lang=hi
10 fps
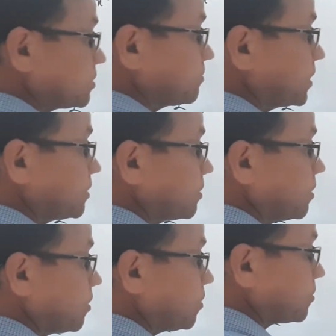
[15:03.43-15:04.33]
सी वन
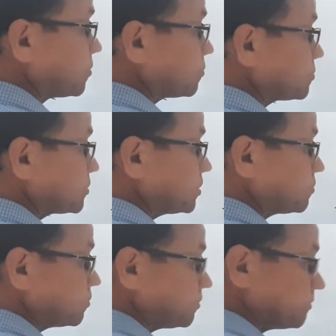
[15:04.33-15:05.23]
और टू सी
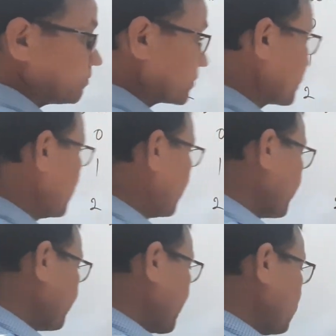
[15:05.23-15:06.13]
टू
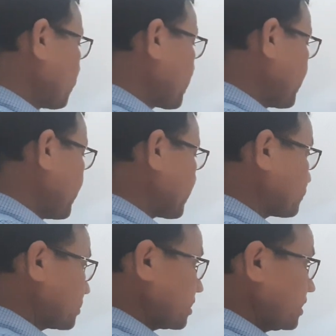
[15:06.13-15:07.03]
फिर मान लो कि इंडेक्स
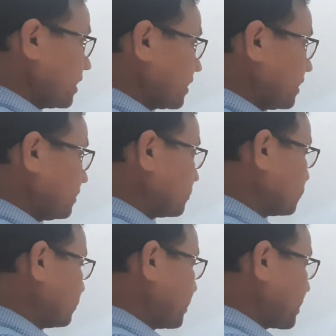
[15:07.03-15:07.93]
थ्री आ गया
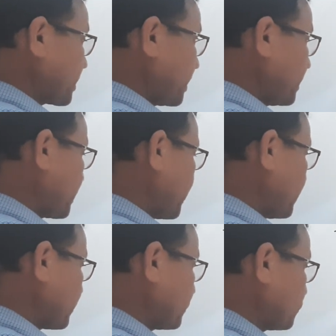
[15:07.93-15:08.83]
तो मैंने क्या लिखा है
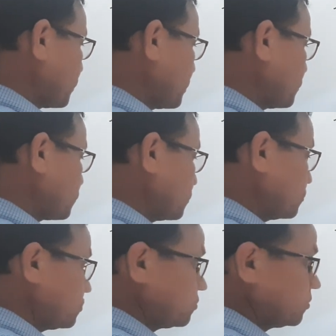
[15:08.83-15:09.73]
कि थ्री सी
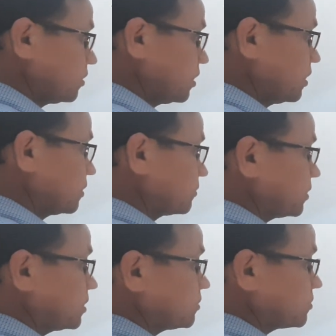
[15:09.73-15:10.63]
जीरो
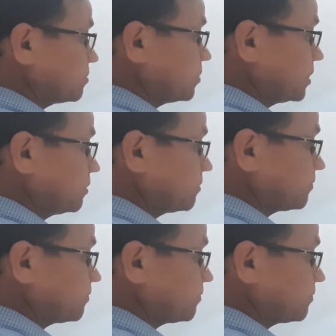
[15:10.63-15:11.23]
थ्री सी वन